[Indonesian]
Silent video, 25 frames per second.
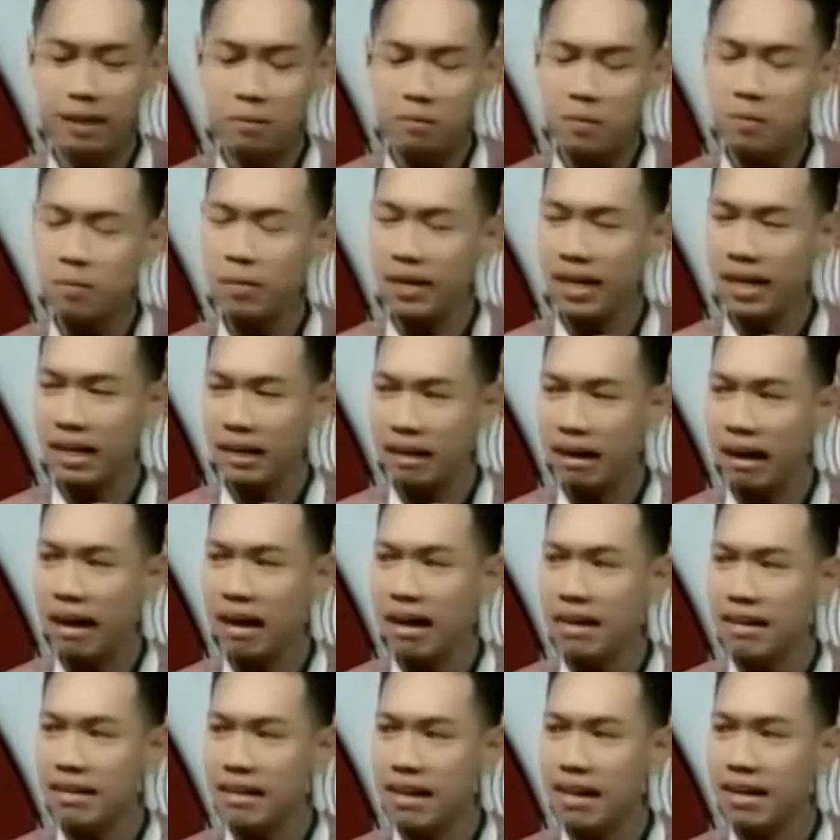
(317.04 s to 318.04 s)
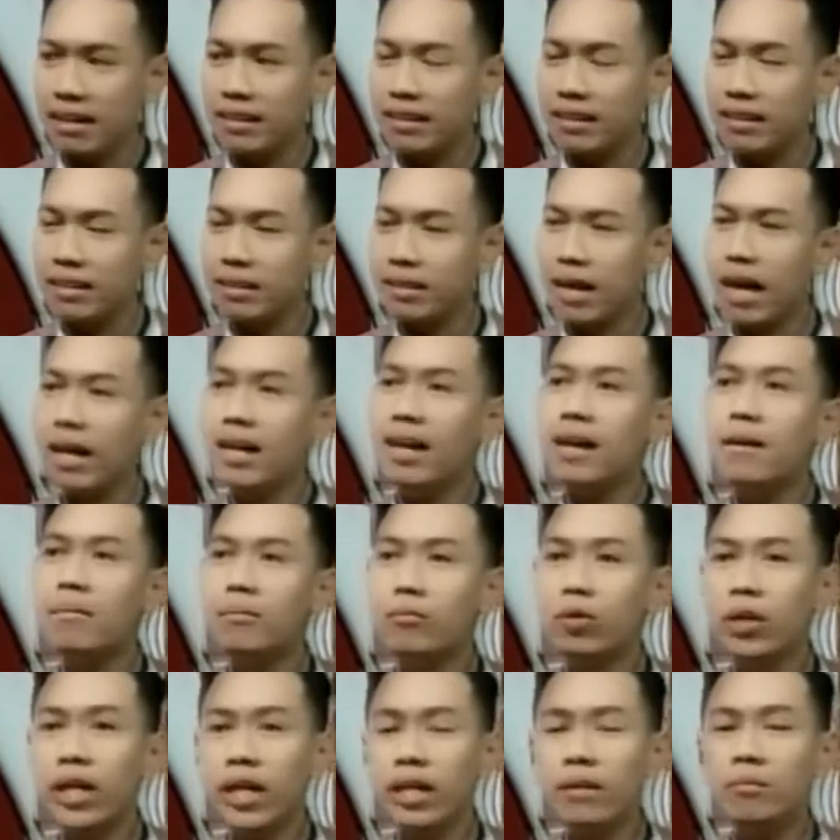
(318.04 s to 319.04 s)
iya, mereka iya. yang karena
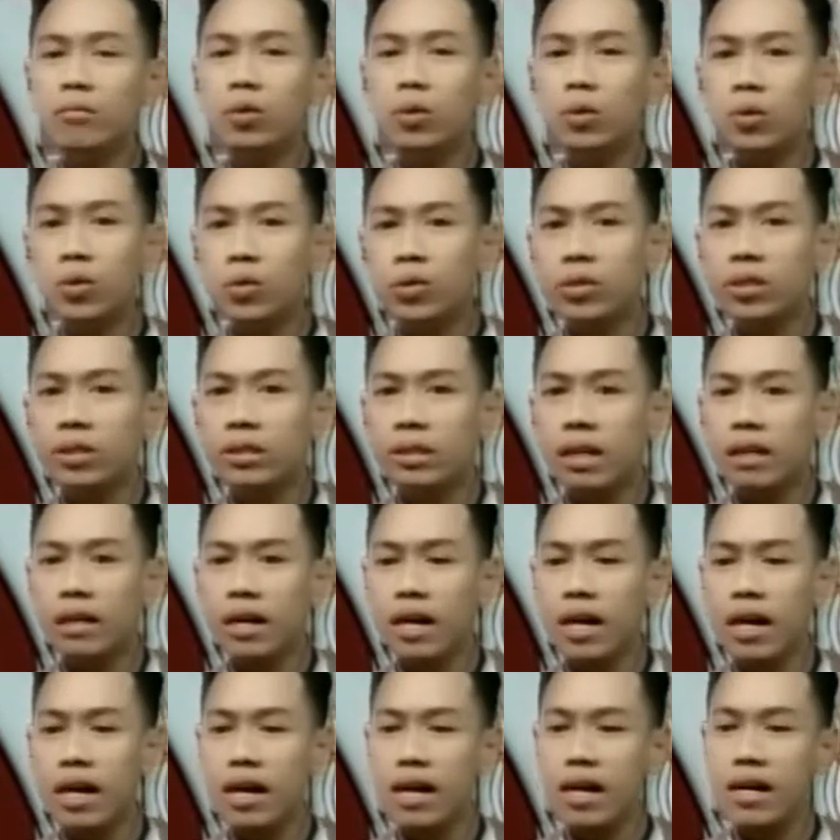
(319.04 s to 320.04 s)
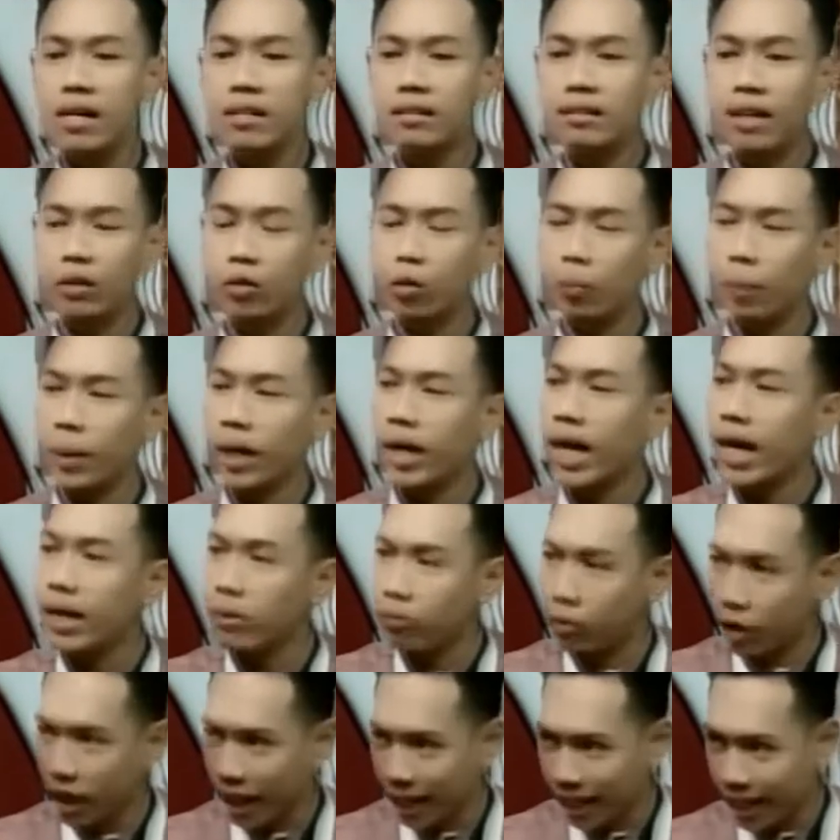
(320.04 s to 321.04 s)
mungkin butuh uh, satu pekan
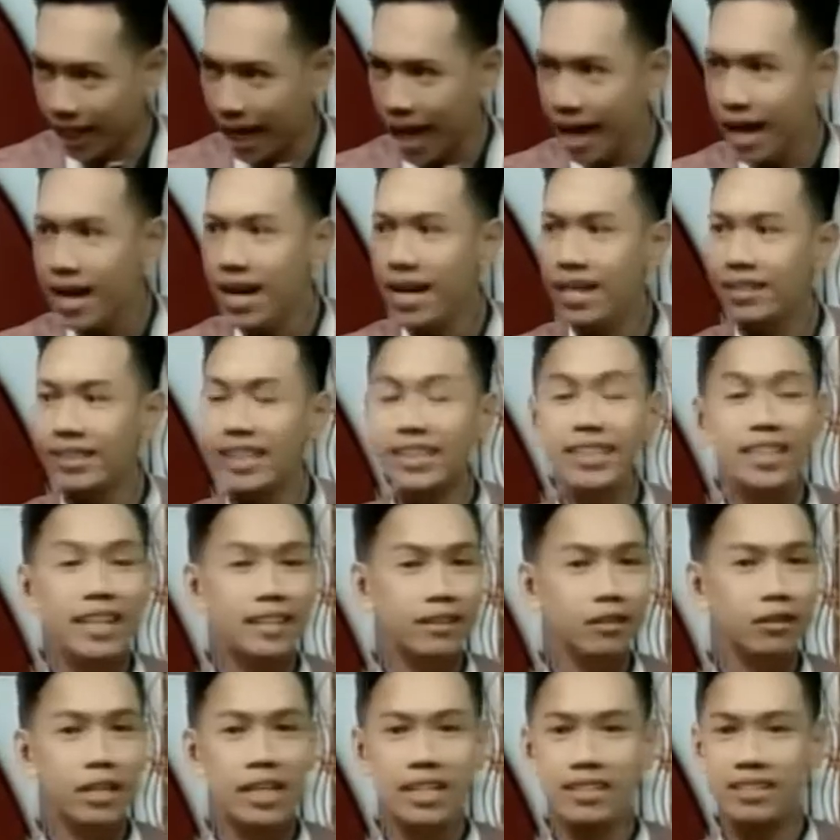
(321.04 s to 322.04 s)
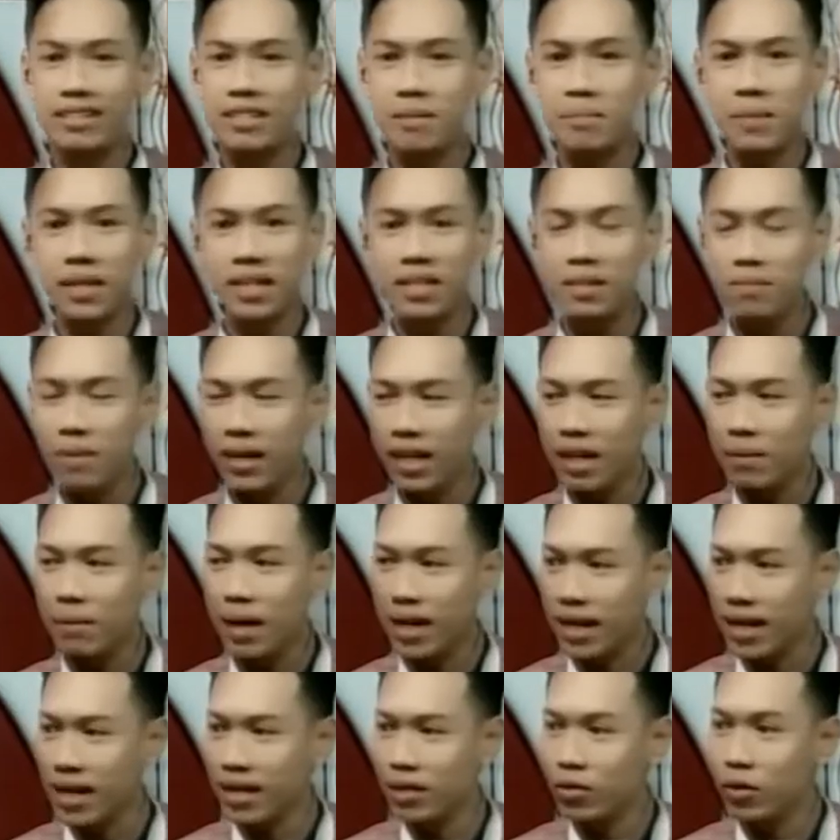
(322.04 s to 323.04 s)
mungkin ya. Uh-huh. Saya tidak tahu dari sisi medis
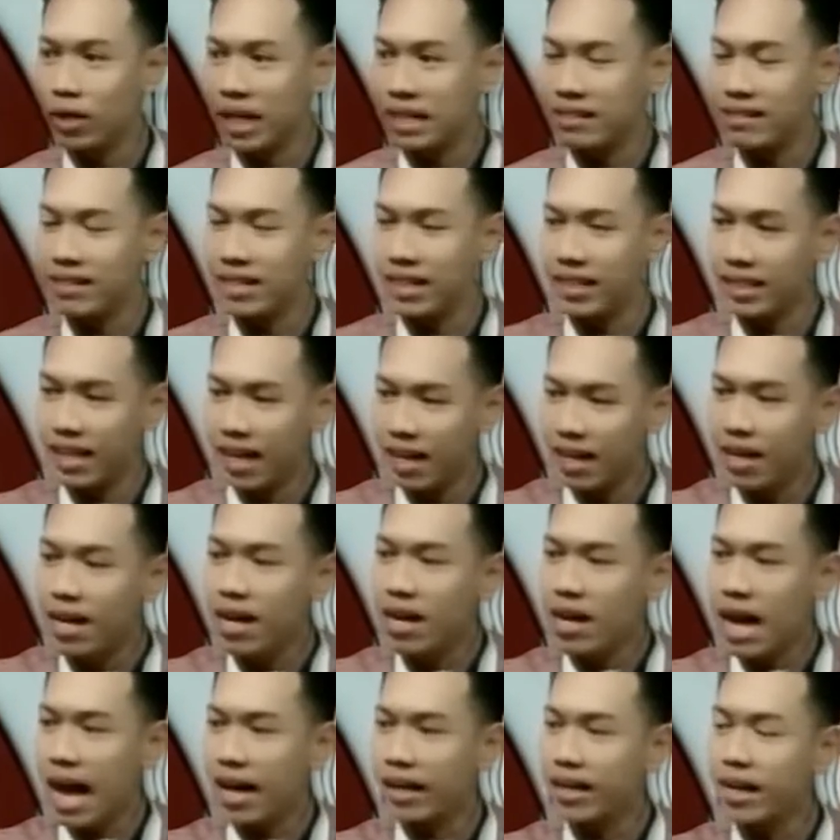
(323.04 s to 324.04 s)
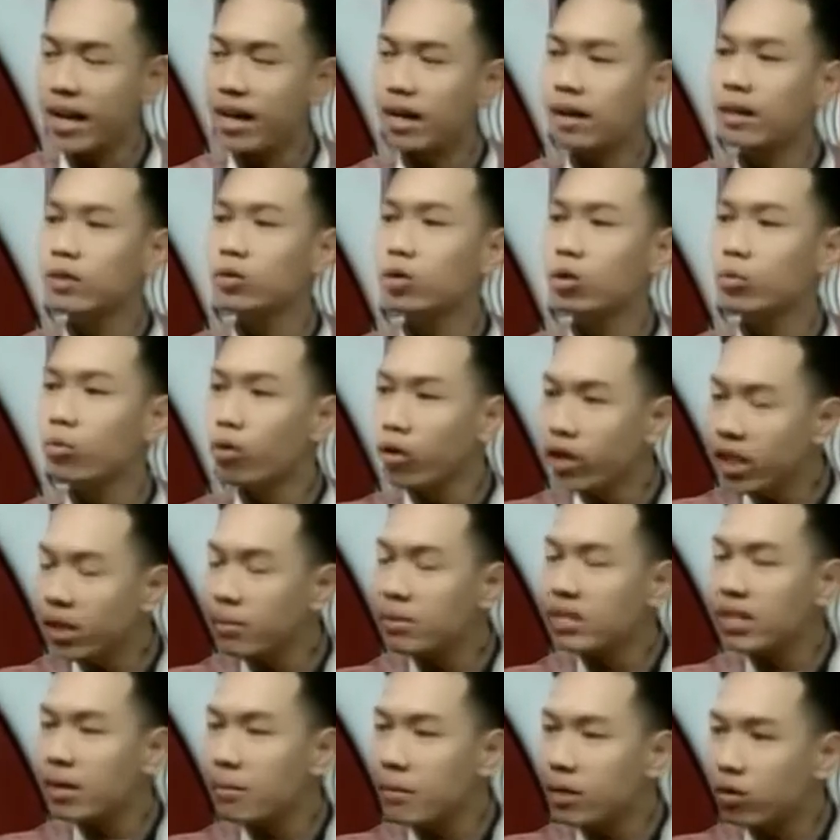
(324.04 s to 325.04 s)
bagaimana yeah. durasinya uh-huh. agar tubuh ini
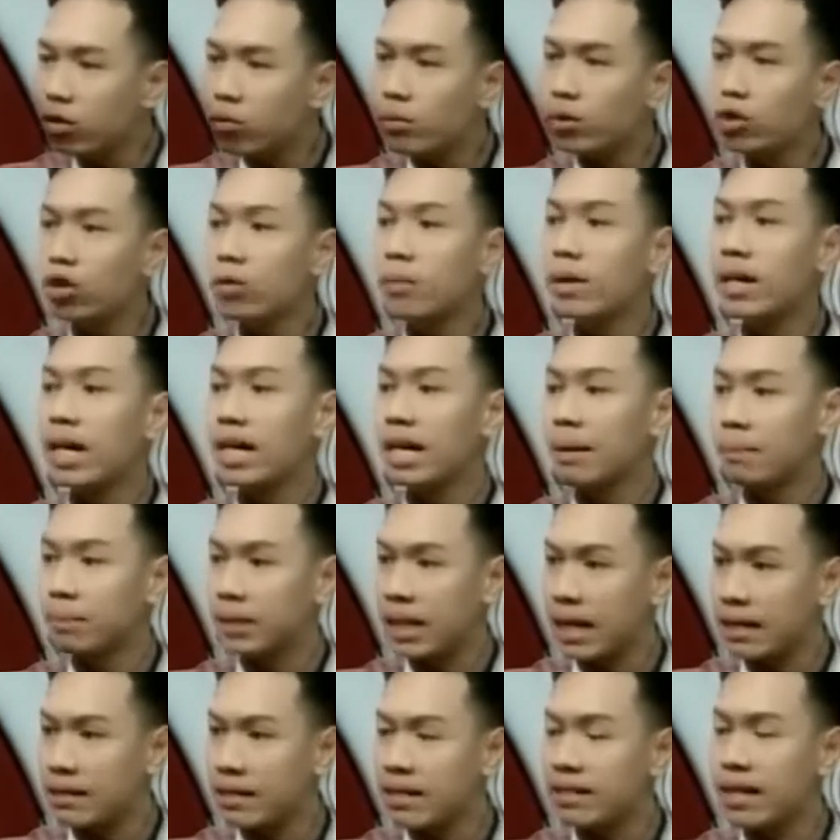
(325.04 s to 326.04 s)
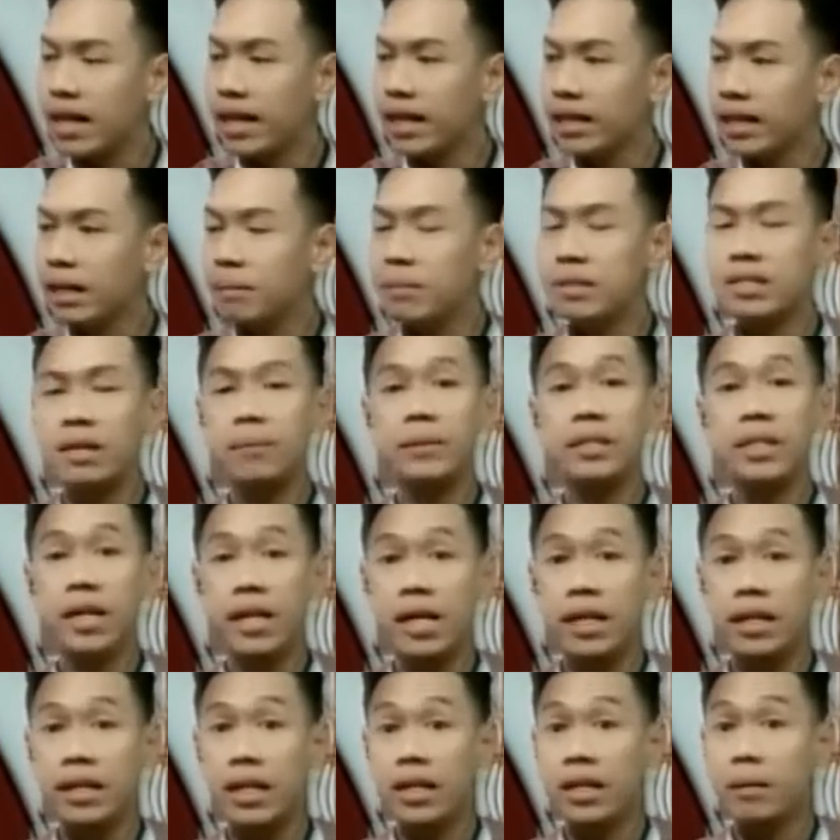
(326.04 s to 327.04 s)
bisa betul-betul beradaptasi sehingga bisa
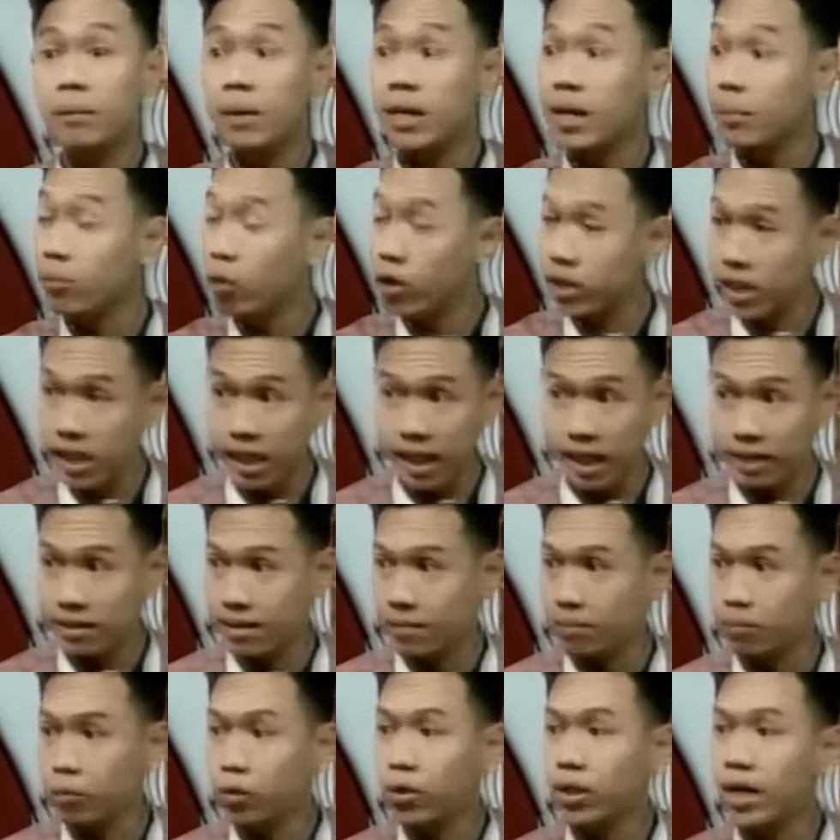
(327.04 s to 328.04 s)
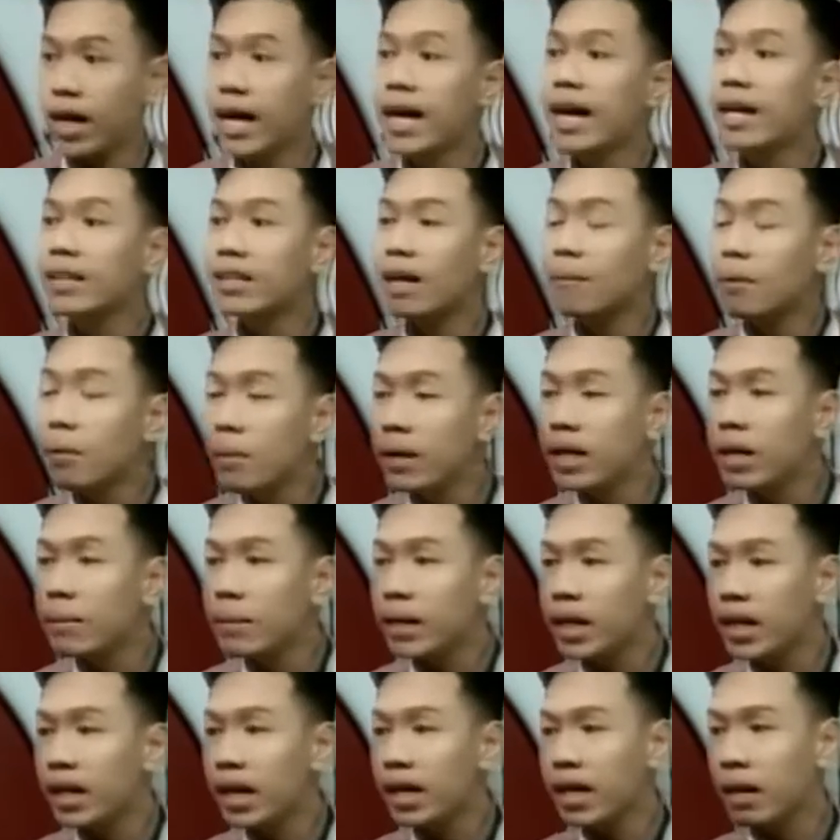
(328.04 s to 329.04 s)
menjalankan ibadah puasa dengan sempurna. Tapi bagi
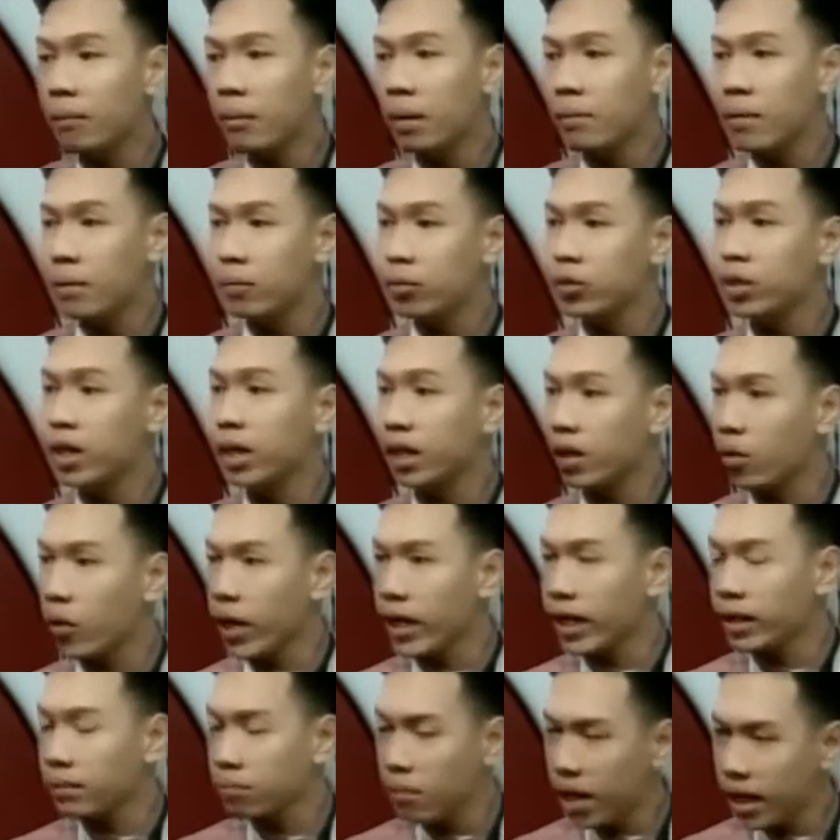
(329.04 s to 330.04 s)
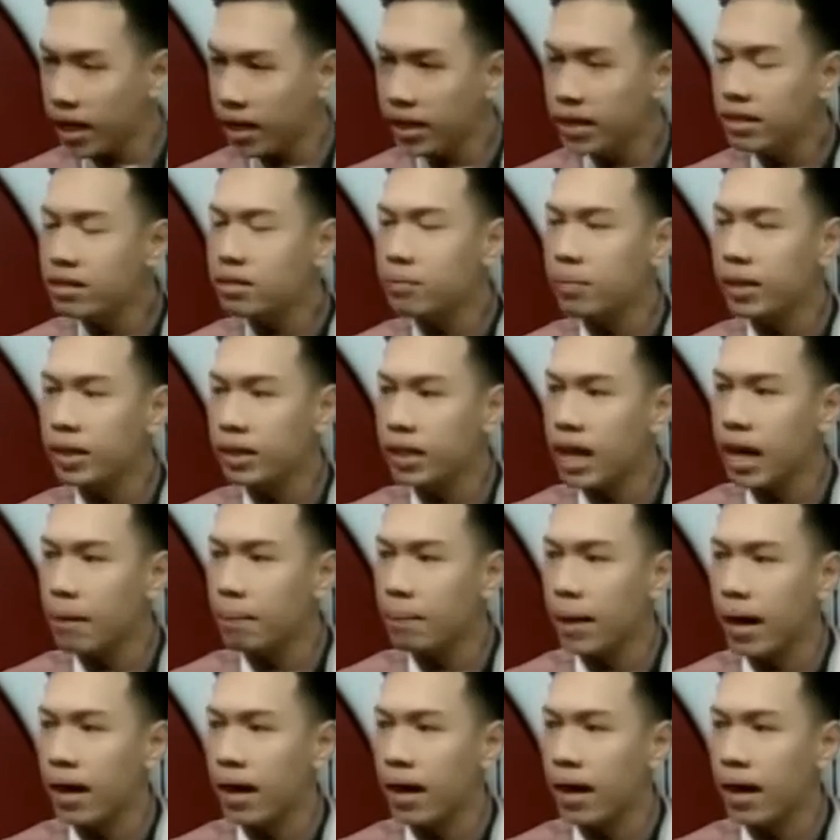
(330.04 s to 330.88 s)
mereka yang memang punya riwayat mah ini seperti apa?